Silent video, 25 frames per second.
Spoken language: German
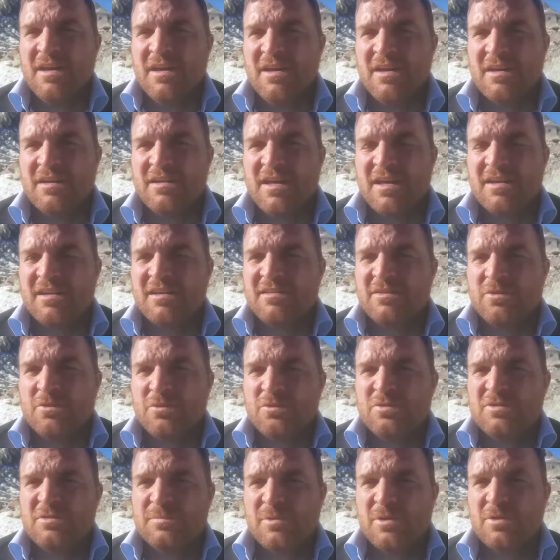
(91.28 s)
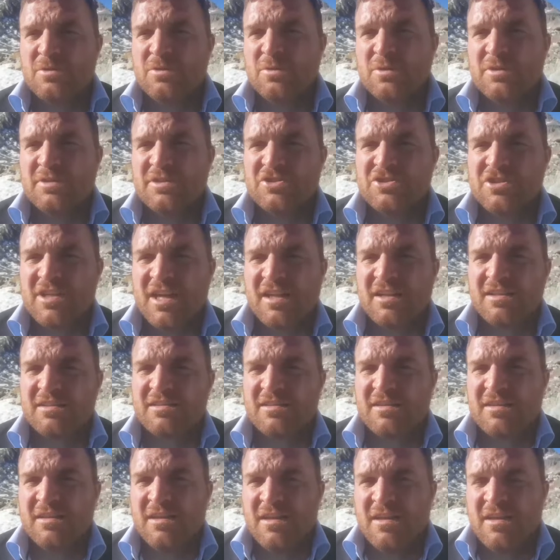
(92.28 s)
äh, kann ein cooles Produkt
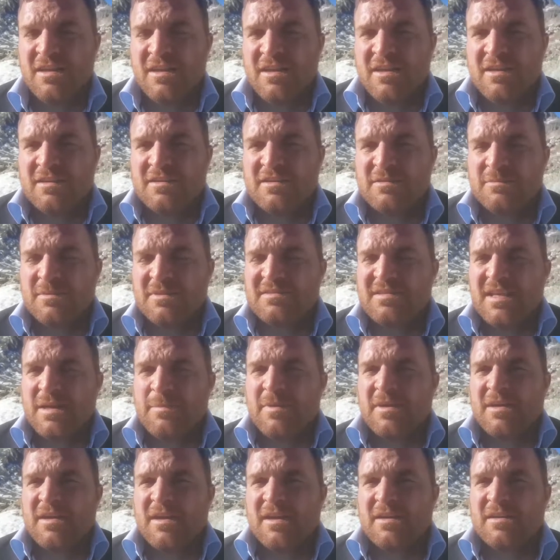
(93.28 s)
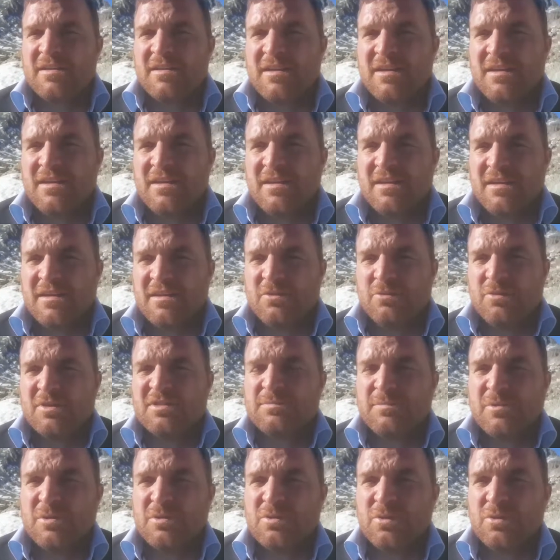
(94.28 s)
gestalten kann, dass man zusammen kann, äh, ein
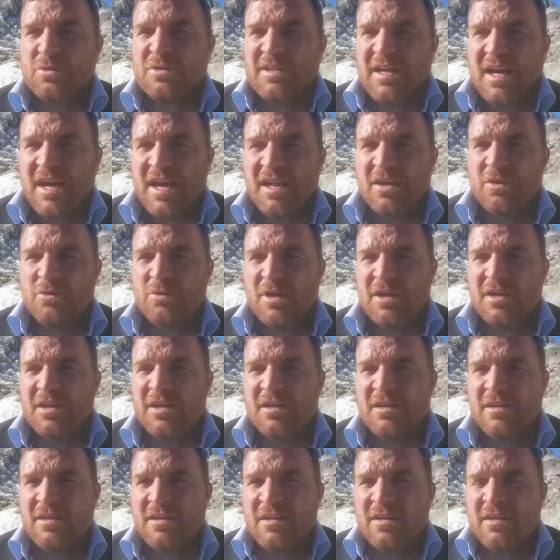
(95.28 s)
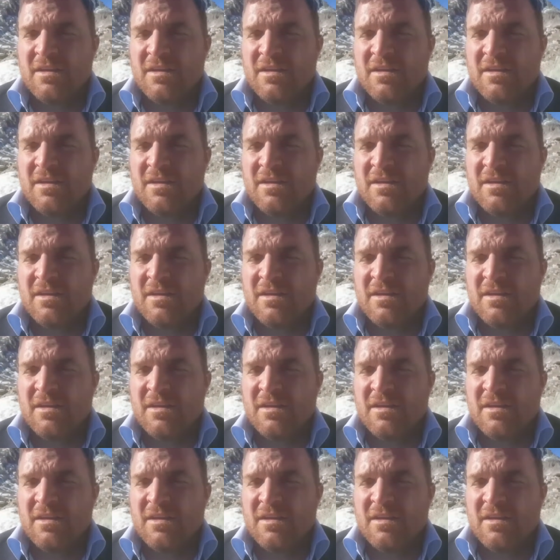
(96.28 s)
gutes Produkt anschauen kann